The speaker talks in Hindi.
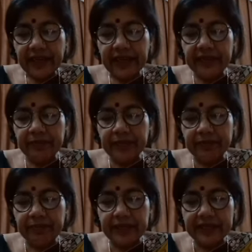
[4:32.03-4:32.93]
एंड
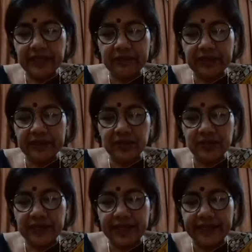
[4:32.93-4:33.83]
पीपल्स ऑफ द
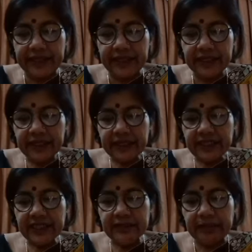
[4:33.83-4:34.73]
सोसाइटी
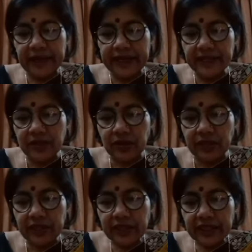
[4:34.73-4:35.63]
इज़ बेस्ड
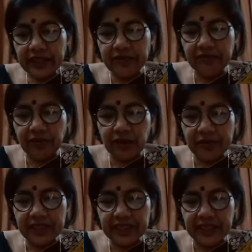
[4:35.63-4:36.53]
ऑन
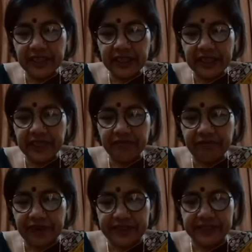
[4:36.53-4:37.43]
इंफॉर्मेशन एंड
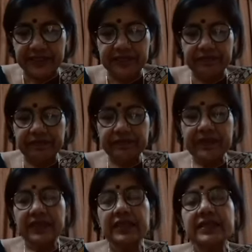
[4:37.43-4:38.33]
फैक्ट्स
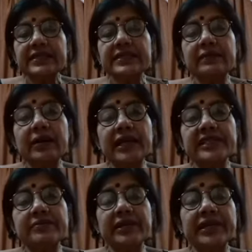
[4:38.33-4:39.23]

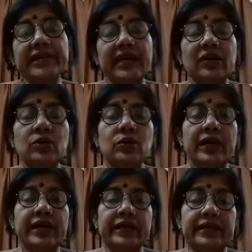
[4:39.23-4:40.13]
समाज में क्या हो
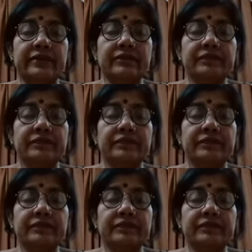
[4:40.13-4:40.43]
रहा है